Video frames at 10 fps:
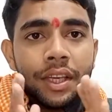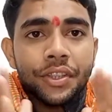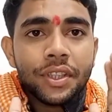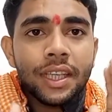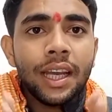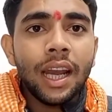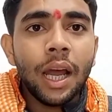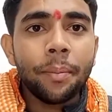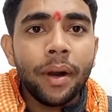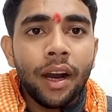इसके
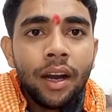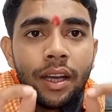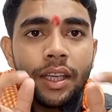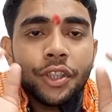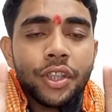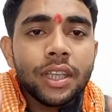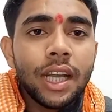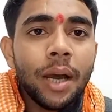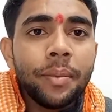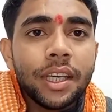अलावा इस
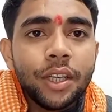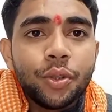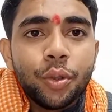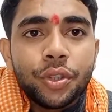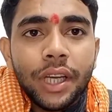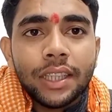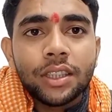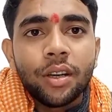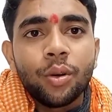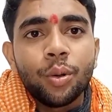नाम के जो
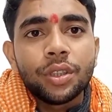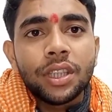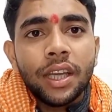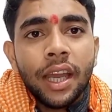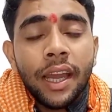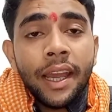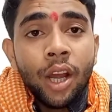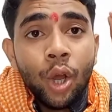जातक होते हैं